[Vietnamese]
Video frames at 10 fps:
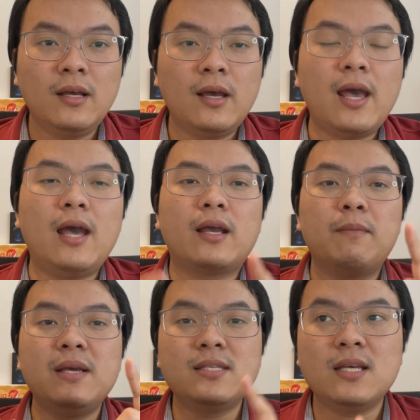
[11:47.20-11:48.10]
À, cái
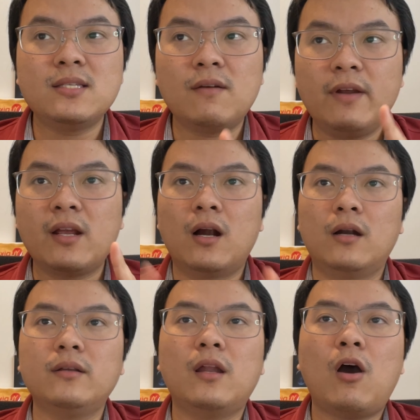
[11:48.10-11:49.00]
bê xê Service
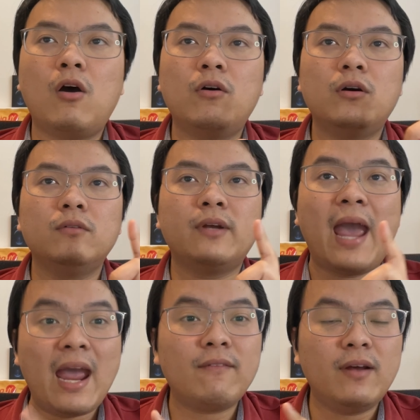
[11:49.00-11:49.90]
Card nó
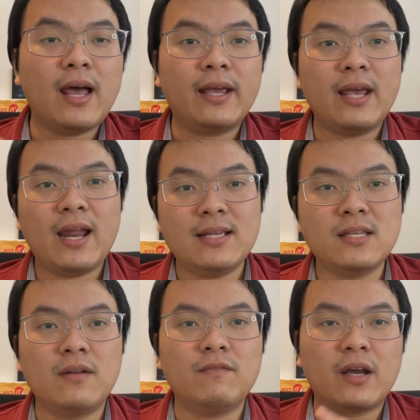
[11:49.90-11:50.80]
khác với lại cái
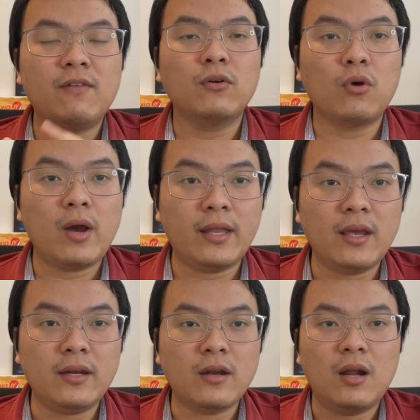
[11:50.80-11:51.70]
license và cái photo i
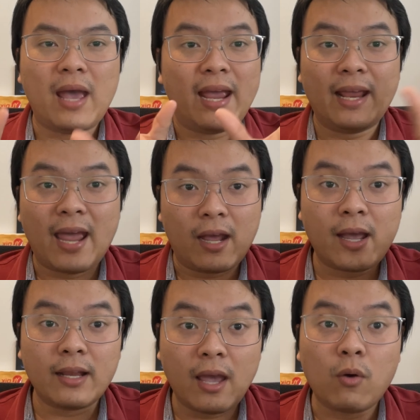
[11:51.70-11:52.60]
đê, nó là hai cái thẻ
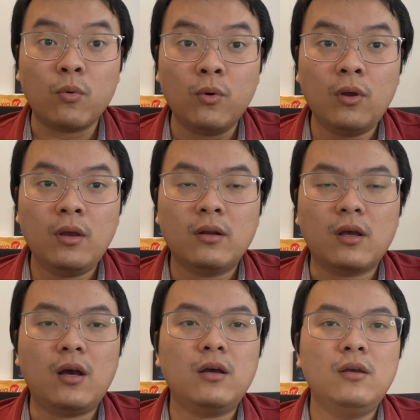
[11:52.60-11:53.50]
khác nhau
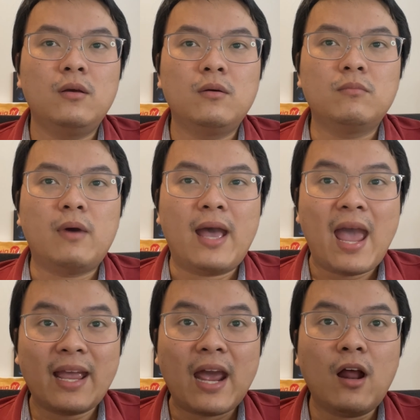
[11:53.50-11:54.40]
đó, mà
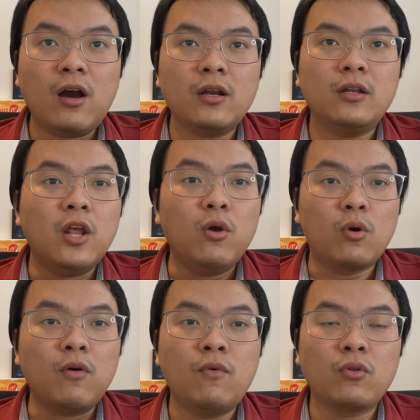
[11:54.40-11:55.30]
hai cái đó đều
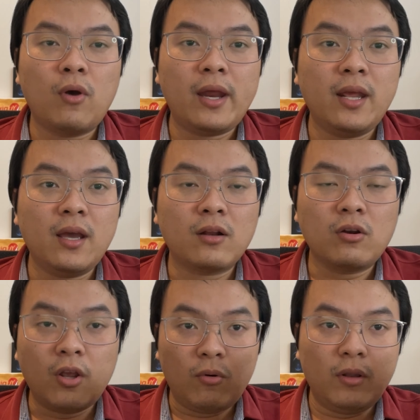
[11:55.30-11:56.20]
có photo i đê hết, có
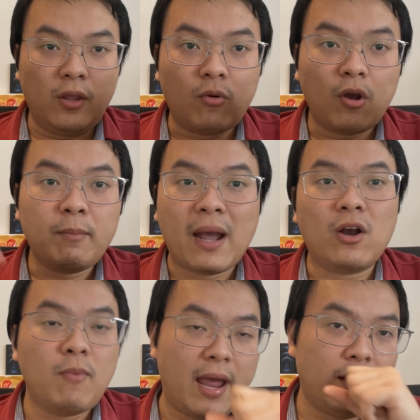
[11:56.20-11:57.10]
đều đều có cái mặt
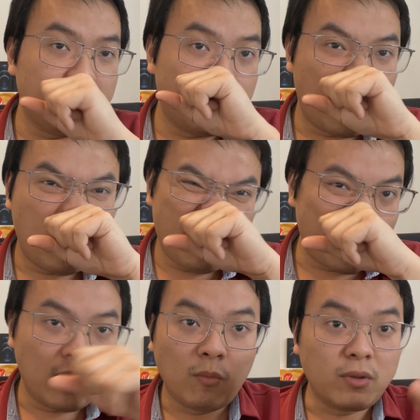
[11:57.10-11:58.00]
của bạn ở trên đó và
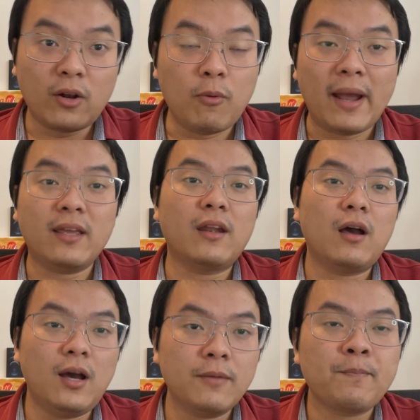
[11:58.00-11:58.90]
có thông tin của bạn trên đó
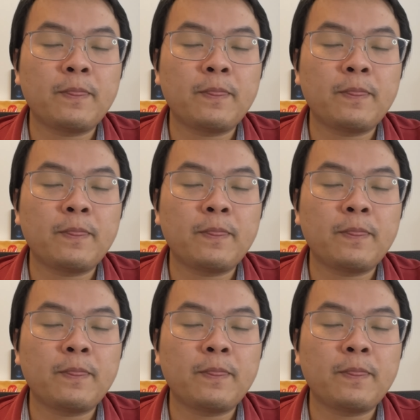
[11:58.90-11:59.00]
hết